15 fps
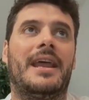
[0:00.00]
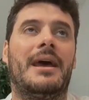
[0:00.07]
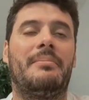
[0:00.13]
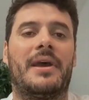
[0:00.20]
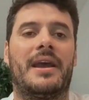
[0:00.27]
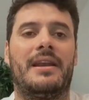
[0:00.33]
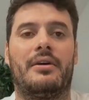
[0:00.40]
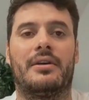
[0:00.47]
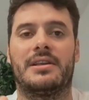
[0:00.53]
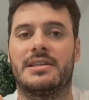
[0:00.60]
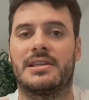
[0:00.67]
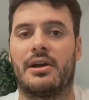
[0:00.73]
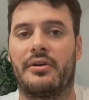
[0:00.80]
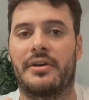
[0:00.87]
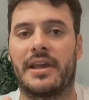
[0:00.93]
appel qui
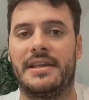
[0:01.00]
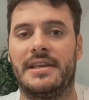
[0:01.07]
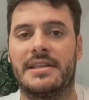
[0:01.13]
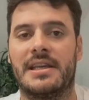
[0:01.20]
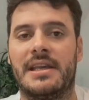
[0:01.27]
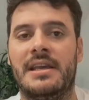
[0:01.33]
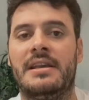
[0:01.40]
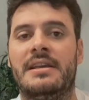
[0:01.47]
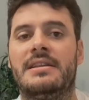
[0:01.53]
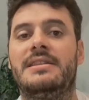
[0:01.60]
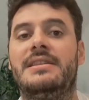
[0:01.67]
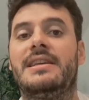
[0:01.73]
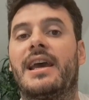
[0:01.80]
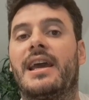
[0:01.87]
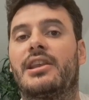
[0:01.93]
sera organisé
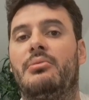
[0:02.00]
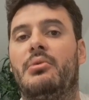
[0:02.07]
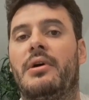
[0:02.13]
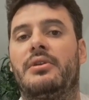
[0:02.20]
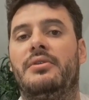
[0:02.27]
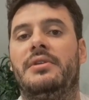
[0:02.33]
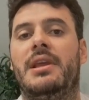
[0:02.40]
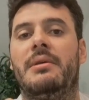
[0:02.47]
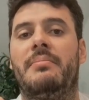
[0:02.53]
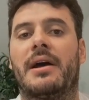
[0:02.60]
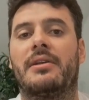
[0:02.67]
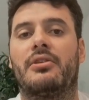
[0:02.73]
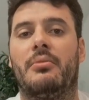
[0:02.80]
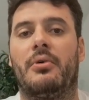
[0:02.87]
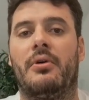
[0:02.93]
directement avec le
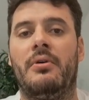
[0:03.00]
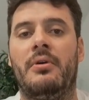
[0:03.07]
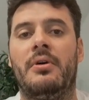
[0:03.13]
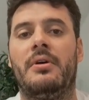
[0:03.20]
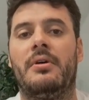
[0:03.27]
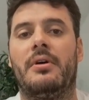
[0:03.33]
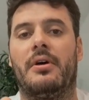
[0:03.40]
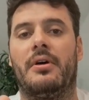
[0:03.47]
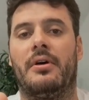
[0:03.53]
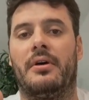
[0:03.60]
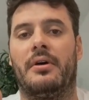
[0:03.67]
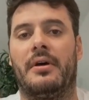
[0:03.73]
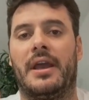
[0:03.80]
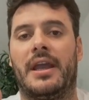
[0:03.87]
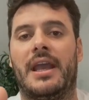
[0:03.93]
département
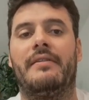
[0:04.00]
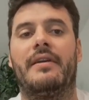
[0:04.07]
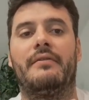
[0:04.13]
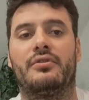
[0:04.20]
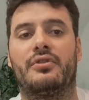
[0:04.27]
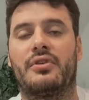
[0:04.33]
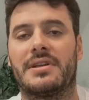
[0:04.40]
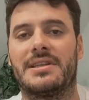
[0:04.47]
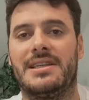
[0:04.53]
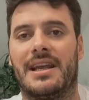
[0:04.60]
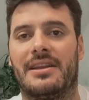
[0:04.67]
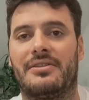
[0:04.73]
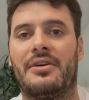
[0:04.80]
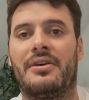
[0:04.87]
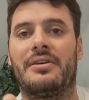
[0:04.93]
euh, et avec votre
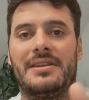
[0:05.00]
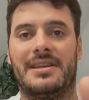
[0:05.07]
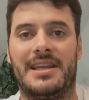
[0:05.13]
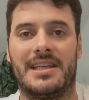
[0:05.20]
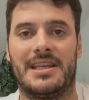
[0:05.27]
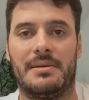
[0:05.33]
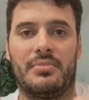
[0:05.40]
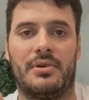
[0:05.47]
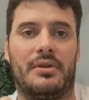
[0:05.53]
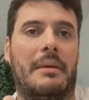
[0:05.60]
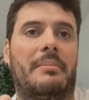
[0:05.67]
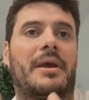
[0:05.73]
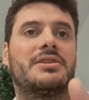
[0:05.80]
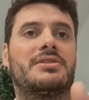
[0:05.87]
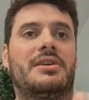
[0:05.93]
coordinateur d'équipe,
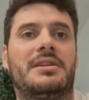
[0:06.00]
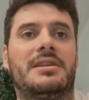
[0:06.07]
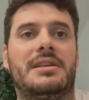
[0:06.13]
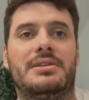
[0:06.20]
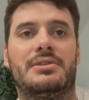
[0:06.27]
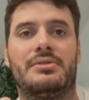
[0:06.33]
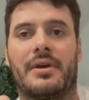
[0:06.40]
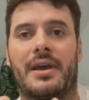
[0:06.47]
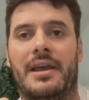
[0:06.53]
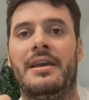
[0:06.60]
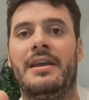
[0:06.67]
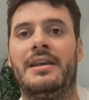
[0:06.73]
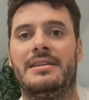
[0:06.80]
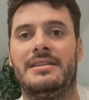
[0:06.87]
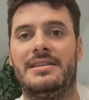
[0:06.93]
la personne qui
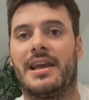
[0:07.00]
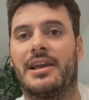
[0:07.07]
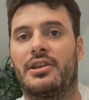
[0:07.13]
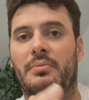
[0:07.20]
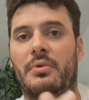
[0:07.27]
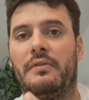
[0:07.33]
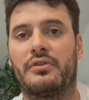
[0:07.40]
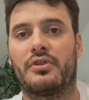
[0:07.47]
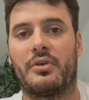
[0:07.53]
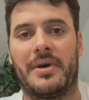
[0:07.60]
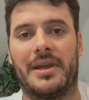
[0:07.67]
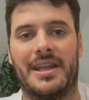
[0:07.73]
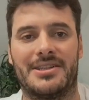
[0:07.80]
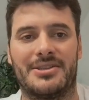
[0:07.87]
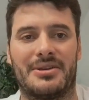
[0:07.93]
serait directement votre
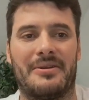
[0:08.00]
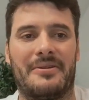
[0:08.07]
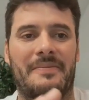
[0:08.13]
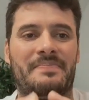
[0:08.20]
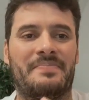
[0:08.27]
manager.